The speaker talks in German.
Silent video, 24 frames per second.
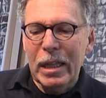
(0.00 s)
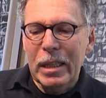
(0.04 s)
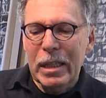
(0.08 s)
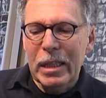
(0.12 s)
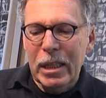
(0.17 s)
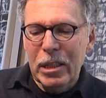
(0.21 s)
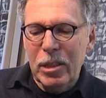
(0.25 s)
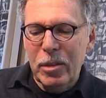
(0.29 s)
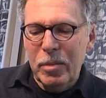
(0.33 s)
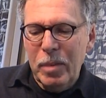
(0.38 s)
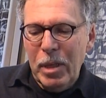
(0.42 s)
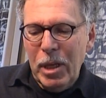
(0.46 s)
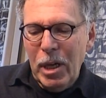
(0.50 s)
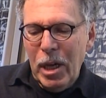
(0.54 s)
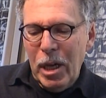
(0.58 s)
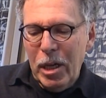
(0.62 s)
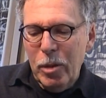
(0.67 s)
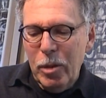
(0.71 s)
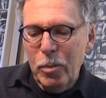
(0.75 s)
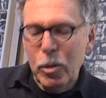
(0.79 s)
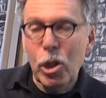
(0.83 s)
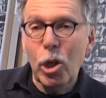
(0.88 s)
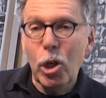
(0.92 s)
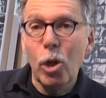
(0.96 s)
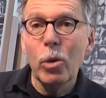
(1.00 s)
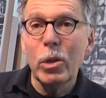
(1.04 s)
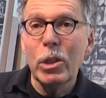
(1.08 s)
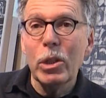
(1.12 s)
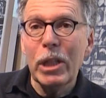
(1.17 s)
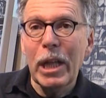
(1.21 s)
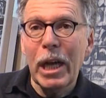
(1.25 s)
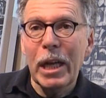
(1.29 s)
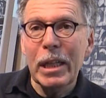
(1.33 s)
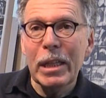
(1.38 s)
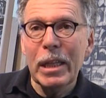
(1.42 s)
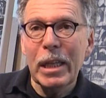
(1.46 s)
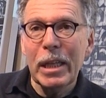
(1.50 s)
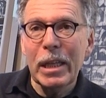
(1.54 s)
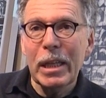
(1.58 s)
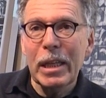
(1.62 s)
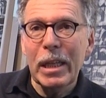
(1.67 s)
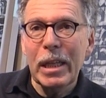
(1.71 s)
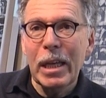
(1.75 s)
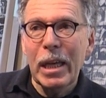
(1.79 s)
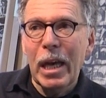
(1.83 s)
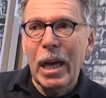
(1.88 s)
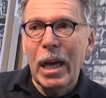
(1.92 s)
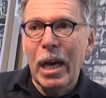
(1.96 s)
dass wir im Schloss
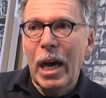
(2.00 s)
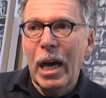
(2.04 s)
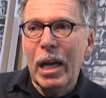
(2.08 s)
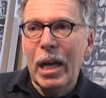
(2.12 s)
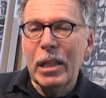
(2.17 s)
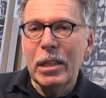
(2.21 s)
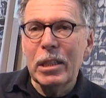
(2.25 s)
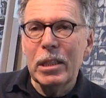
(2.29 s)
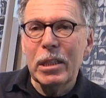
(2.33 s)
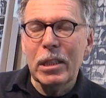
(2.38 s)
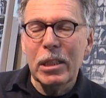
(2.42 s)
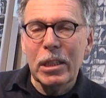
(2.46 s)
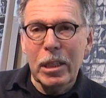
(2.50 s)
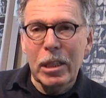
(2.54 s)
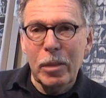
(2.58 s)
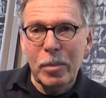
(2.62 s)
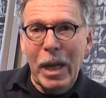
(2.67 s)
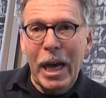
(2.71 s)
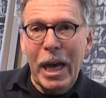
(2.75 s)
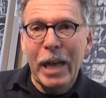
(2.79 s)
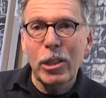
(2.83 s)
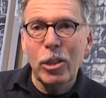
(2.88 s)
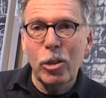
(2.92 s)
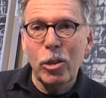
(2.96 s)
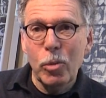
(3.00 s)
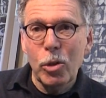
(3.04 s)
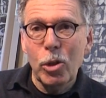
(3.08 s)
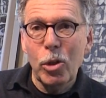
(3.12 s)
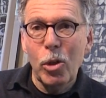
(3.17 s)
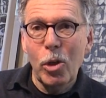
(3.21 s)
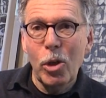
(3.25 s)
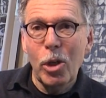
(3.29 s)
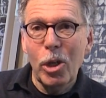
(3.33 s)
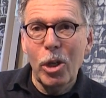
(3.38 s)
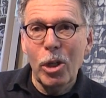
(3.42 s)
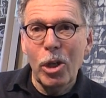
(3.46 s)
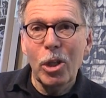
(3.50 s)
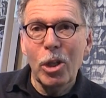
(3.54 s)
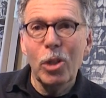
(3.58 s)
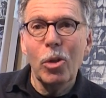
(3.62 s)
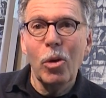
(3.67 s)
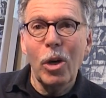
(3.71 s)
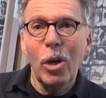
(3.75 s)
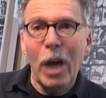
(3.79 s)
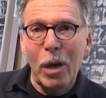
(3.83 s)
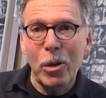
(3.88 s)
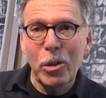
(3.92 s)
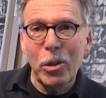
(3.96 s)
Landeck als Gymnasiumschüler
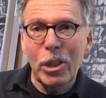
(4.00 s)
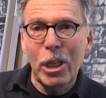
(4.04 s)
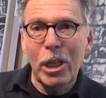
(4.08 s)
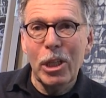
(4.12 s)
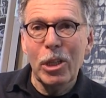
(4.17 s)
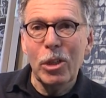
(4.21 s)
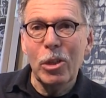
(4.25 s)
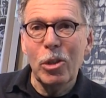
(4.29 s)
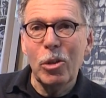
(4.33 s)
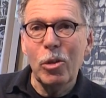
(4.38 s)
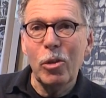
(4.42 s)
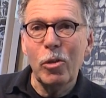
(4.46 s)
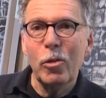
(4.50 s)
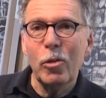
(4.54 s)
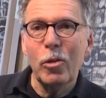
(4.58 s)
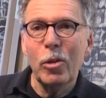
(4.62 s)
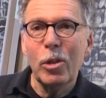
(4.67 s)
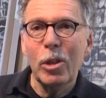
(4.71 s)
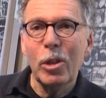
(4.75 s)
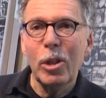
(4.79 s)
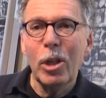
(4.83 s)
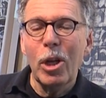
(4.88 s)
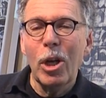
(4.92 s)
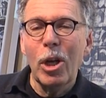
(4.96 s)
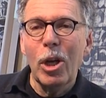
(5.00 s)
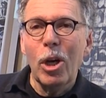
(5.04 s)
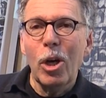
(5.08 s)
noch ausstellen durften.